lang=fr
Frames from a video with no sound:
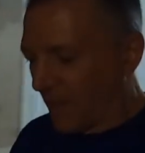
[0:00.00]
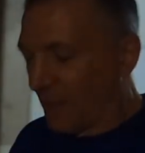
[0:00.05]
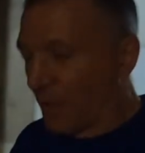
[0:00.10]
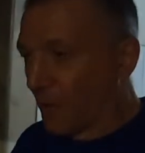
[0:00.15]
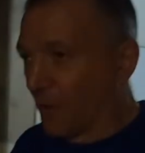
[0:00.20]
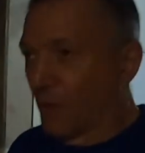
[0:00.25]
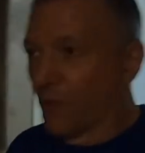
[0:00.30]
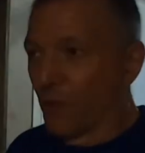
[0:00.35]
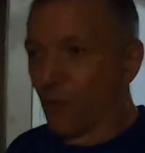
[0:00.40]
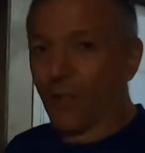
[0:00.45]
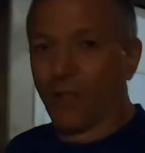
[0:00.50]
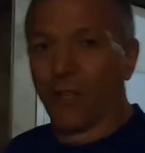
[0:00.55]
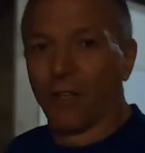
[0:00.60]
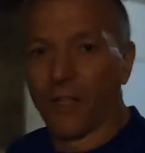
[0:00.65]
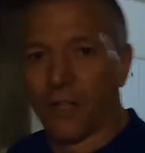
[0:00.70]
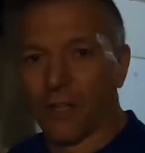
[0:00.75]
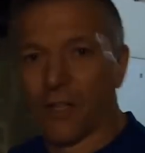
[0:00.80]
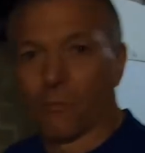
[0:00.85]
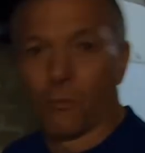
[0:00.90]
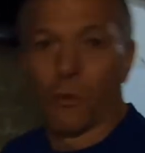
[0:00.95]
Euh,
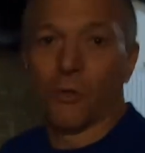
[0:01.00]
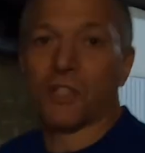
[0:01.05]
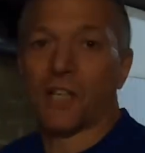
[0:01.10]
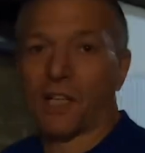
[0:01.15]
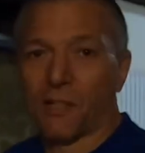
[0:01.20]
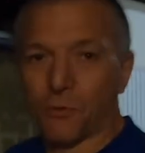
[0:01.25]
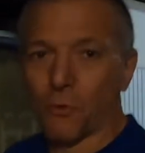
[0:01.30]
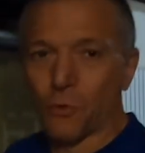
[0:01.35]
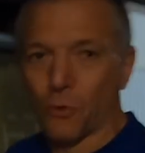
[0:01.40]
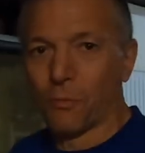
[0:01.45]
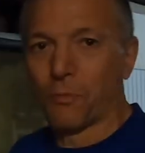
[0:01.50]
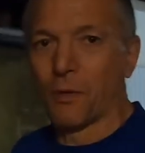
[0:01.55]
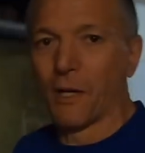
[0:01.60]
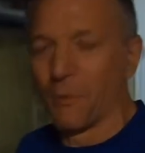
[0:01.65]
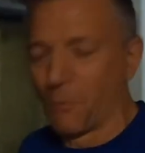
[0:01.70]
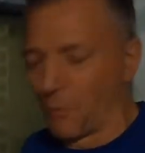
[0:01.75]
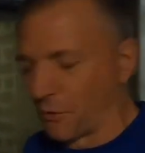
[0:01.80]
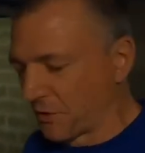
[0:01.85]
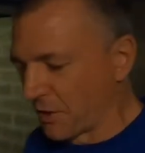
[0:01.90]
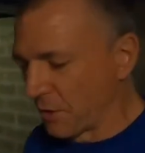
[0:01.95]
bon, j'arrive toujours pas
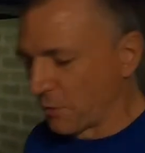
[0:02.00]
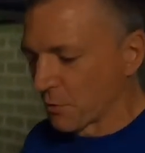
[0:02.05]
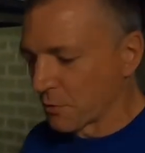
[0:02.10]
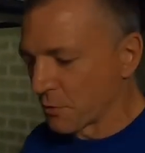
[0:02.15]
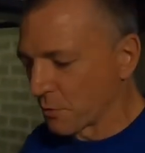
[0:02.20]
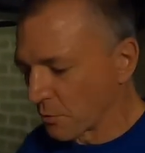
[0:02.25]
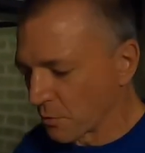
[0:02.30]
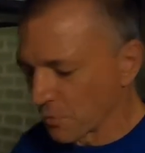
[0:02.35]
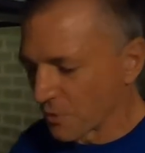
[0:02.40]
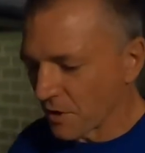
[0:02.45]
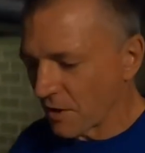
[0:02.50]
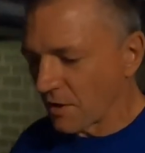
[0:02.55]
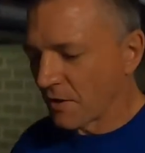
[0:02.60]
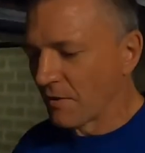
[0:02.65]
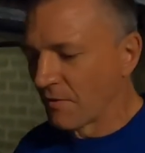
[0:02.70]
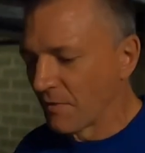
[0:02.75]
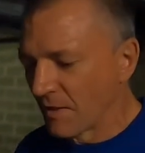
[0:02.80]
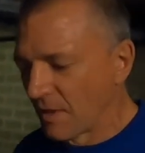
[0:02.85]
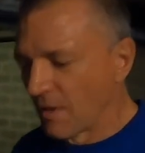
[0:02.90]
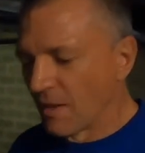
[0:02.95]
à monter dessus tout seul.
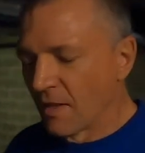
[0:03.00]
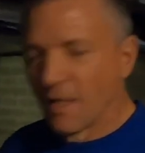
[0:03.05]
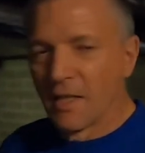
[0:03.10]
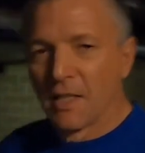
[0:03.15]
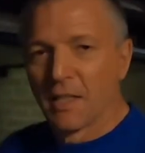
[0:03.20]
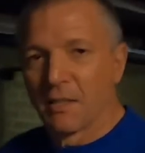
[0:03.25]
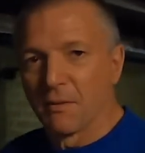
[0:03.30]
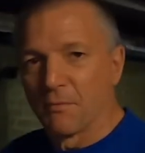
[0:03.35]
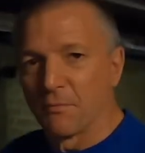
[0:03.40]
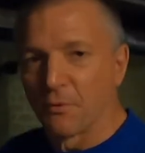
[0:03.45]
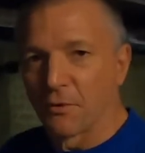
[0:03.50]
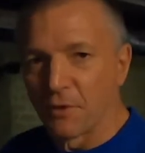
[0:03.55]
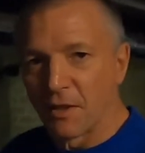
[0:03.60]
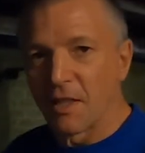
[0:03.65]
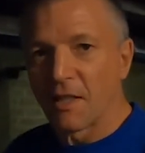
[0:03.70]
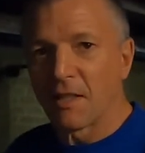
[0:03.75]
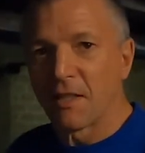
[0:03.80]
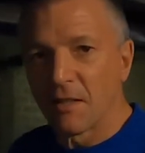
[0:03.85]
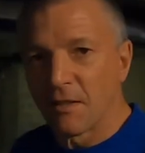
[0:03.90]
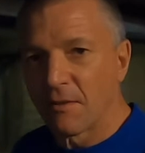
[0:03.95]
Il me faut de
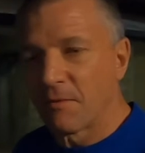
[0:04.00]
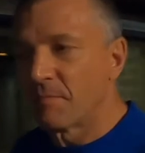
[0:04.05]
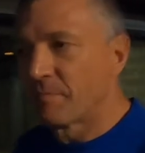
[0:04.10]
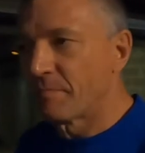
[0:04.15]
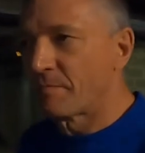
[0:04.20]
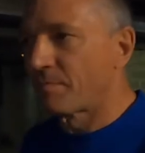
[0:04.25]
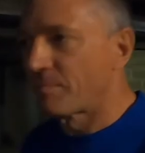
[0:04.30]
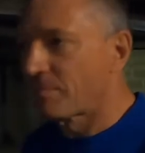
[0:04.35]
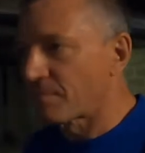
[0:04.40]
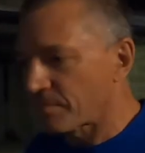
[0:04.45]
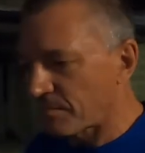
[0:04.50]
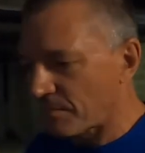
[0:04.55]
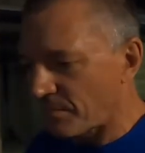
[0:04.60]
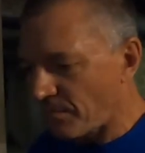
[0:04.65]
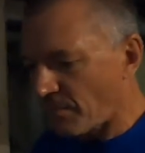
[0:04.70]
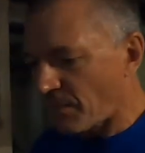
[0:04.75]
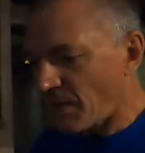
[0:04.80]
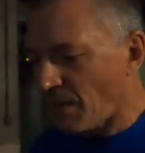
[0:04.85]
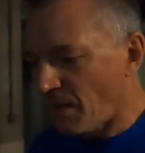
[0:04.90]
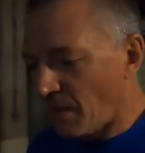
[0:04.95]
l'aide.
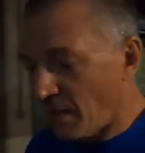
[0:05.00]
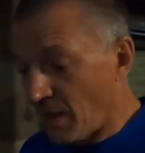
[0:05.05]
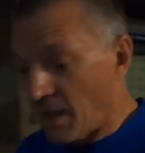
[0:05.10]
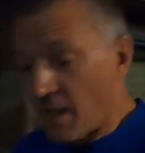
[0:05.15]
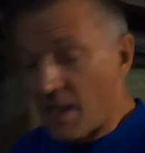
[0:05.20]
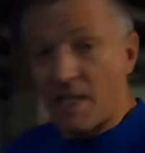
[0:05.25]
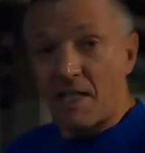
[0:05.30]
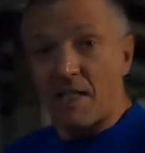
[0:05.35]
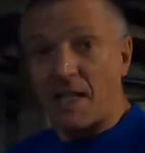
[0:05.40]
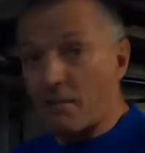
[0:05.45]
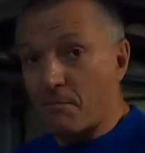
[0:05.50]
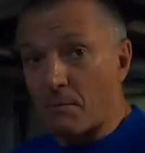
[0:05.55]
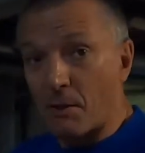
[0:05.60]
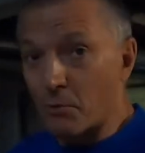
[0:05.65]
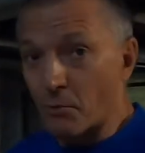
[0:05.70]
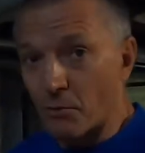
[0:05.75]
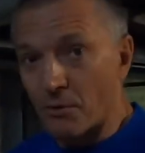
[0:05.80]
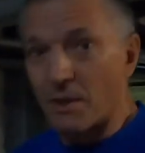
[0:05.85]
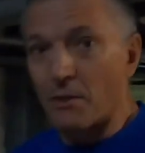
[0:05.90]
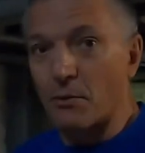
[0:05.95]
J'arrive pas à
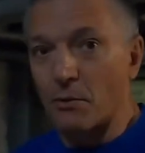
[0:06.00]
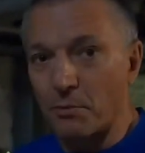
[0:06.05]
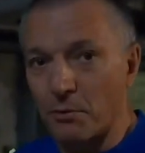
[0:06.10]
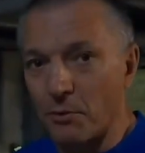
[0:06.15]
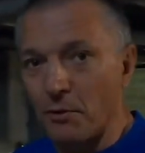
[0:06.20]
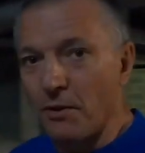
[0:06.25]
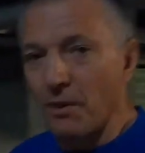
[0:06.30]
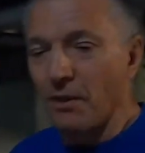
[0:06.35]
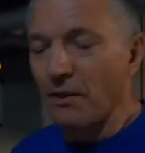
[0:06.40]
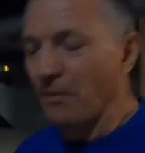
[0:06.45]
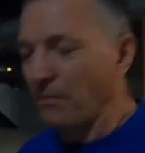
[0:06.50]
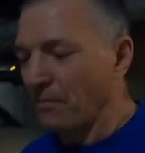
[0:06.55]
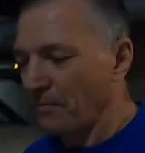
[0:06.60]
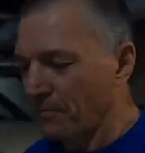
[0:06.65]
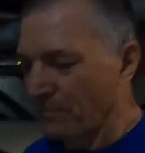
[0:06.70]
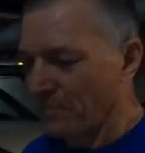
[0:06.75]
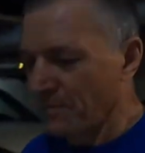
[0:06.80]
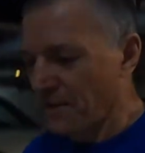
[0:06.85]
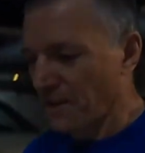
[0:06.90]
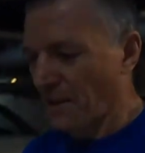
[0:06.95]
tourner non plus.
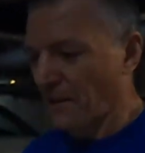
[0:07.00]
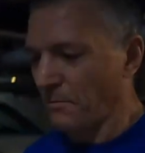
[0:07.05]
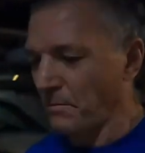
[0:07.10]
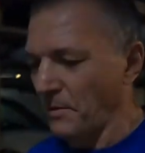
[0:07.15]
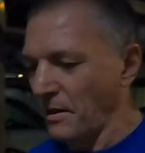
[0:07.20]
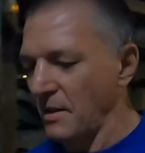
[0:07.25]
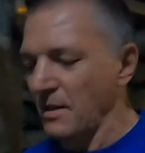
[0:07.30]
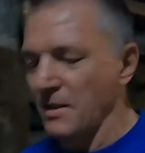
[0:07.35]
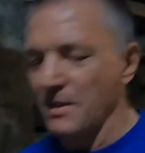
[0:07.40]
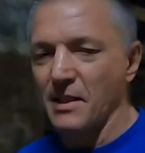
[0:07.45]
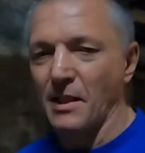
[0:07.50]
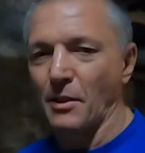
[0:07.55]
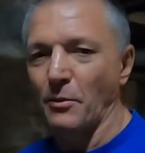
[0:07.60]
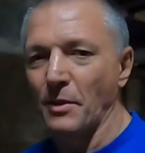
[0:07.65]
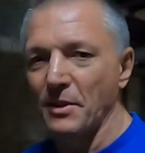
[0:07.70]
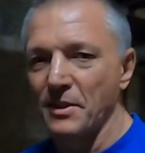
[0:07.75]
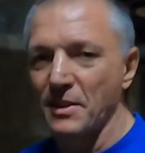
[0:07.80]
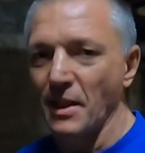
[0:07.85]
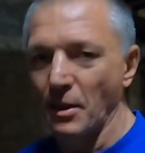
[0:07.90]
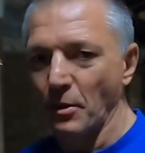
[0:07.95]
J'arrive pas à aller ni à
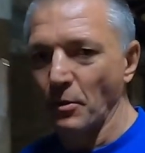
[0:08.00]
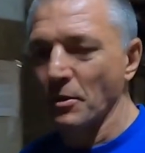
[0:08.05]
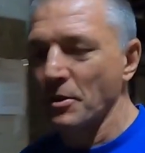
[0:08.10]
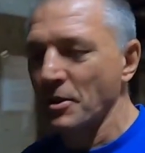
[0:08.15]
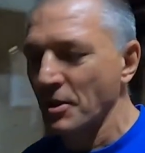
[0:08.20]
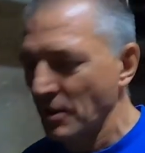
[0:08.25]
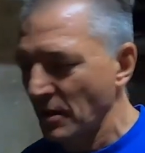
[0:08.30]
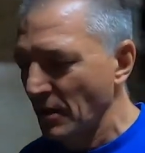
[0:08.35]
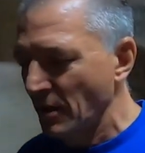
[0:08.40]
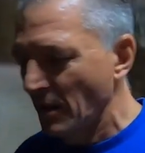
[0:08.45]
droite ni à gauche.